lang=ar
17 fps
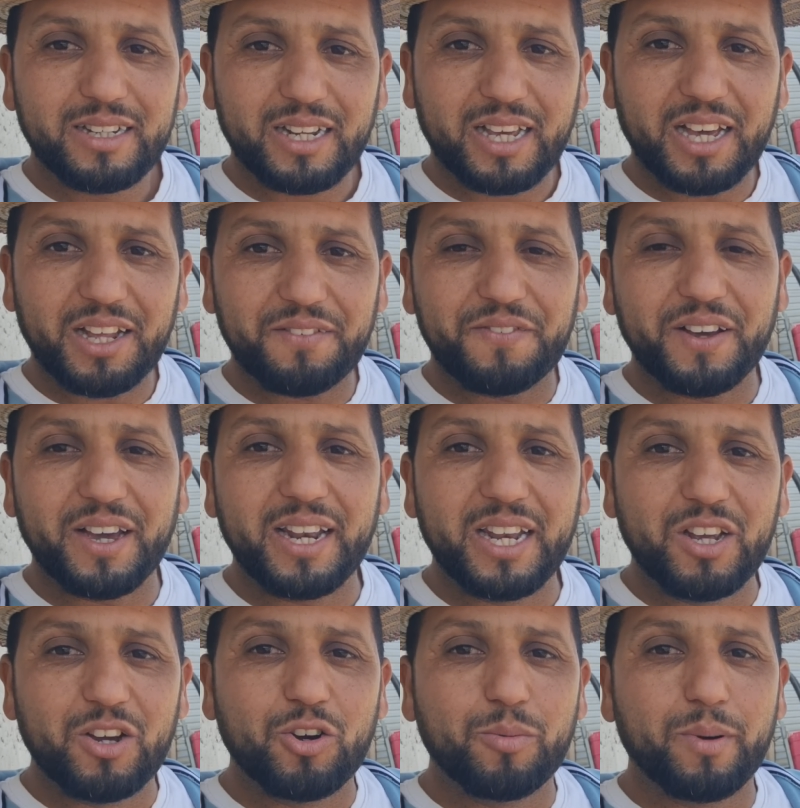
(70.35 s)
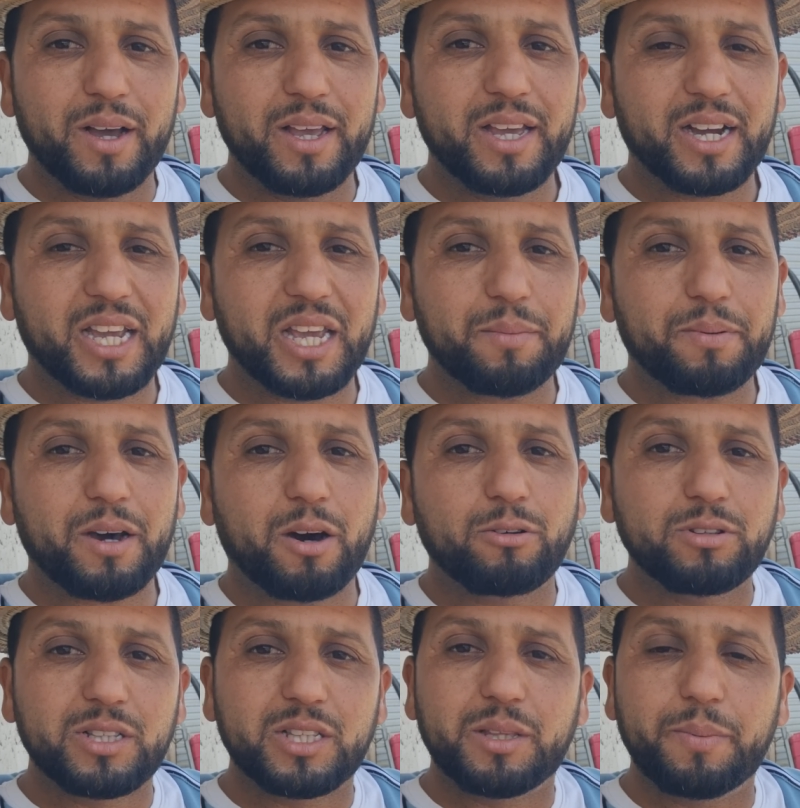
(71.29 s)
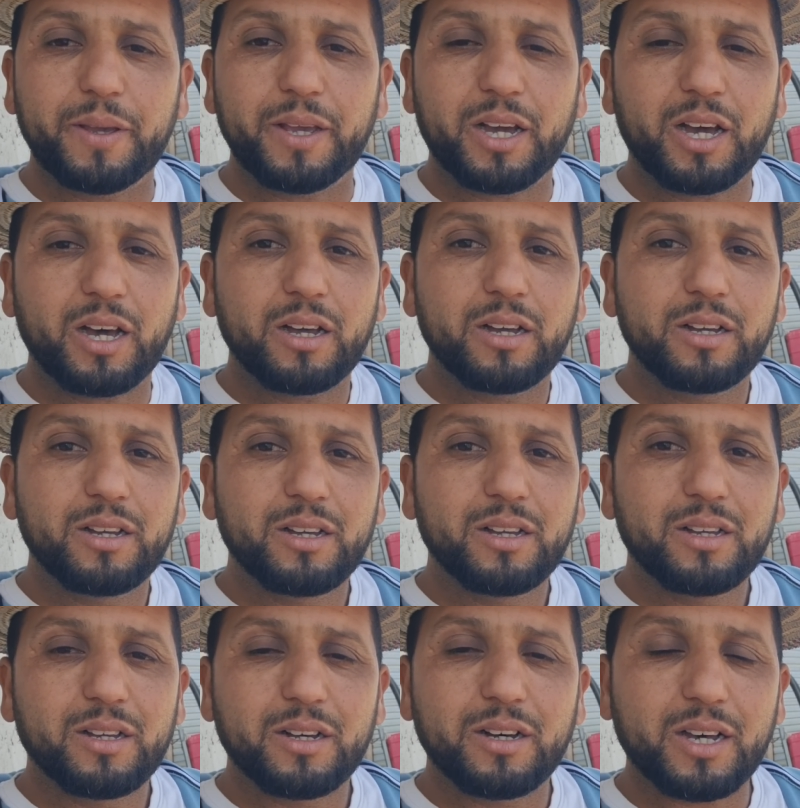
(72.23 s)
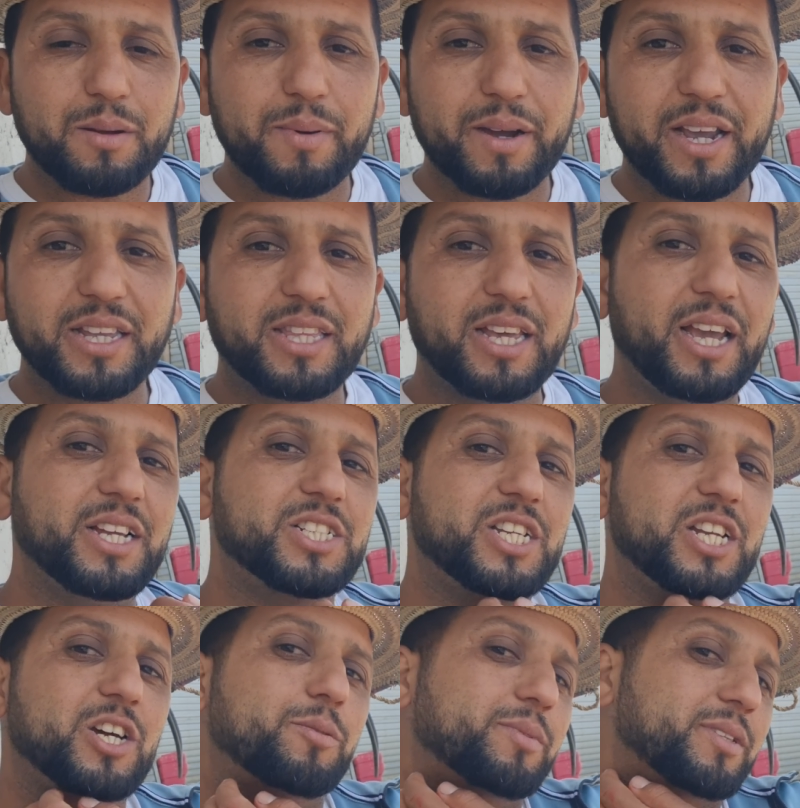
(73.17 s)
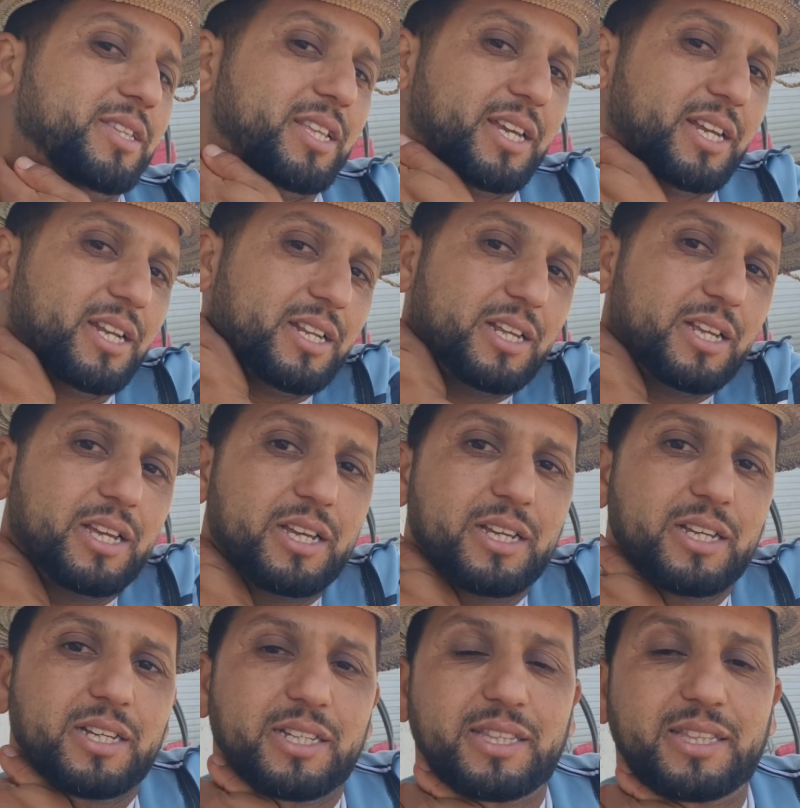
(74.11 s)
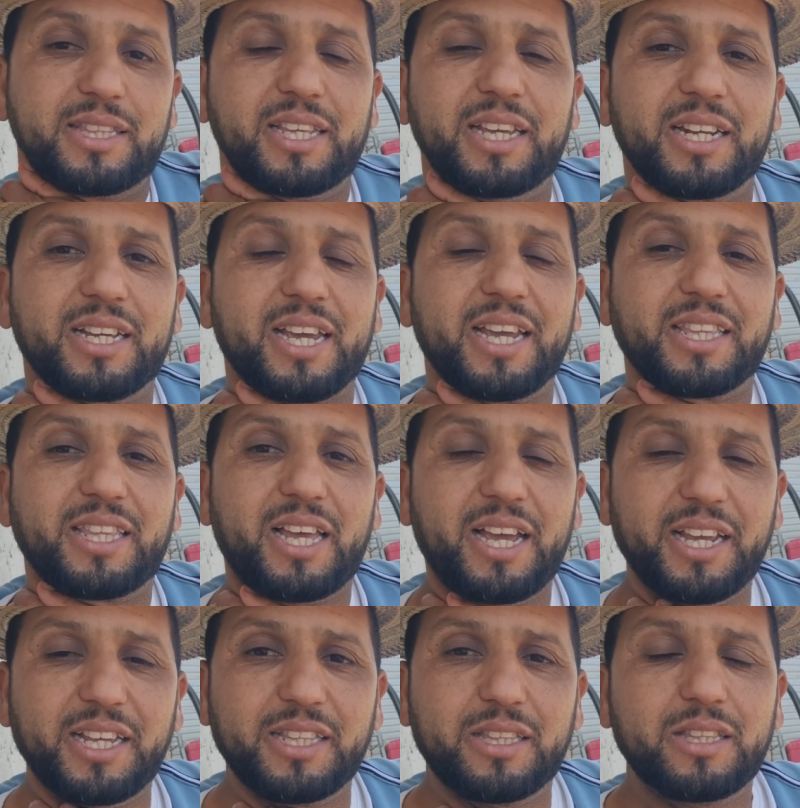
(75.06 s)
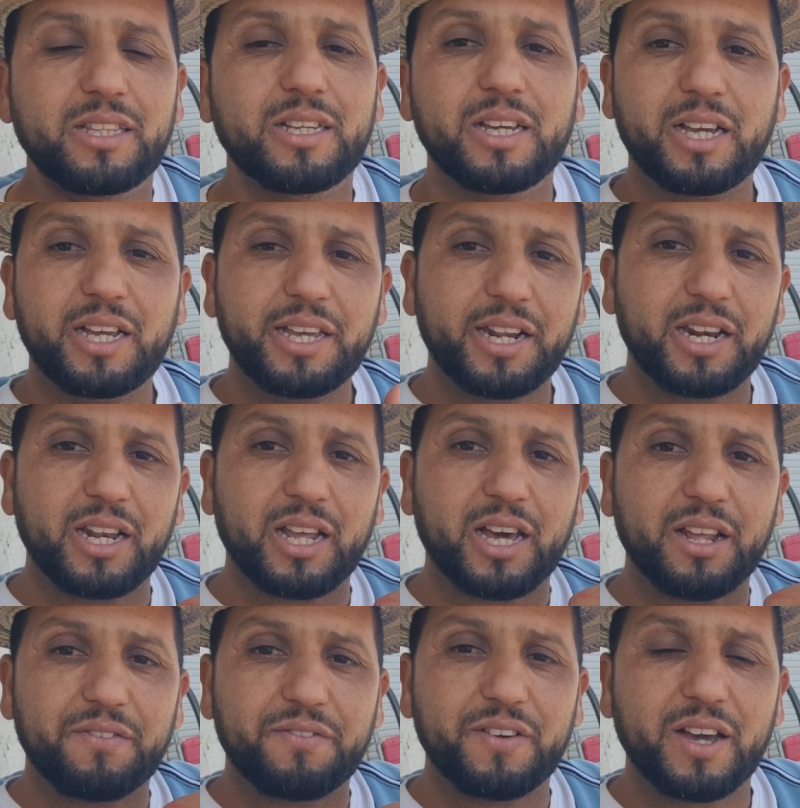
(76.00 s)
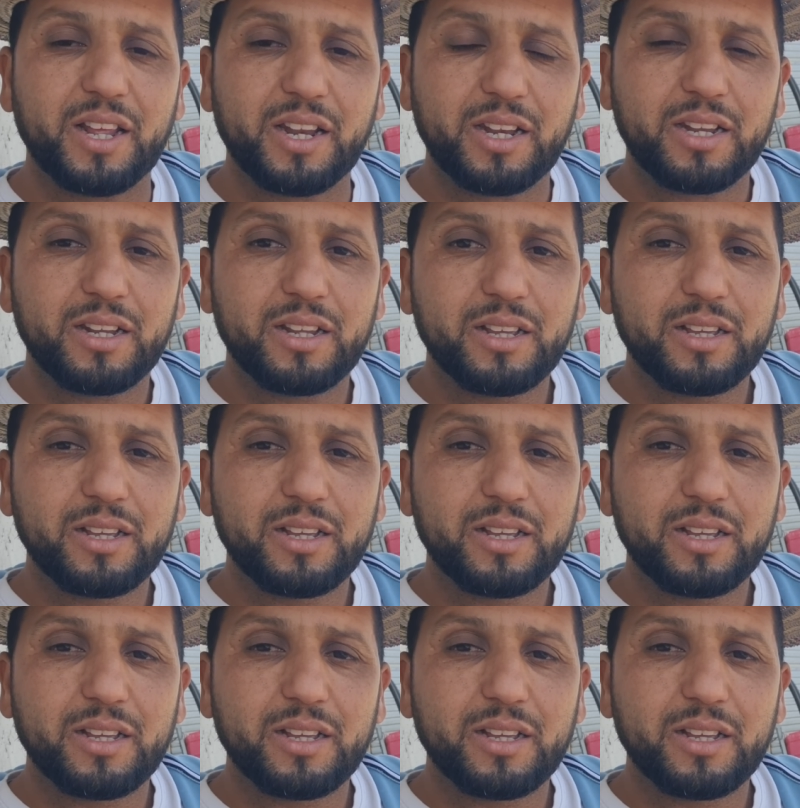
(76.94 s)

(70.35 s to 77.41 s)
الخرفه اللي هما يا كيبقاو للذبيحه راه ما كيتحيدش ليهم الديل الديل كيتحيد غير الخرفان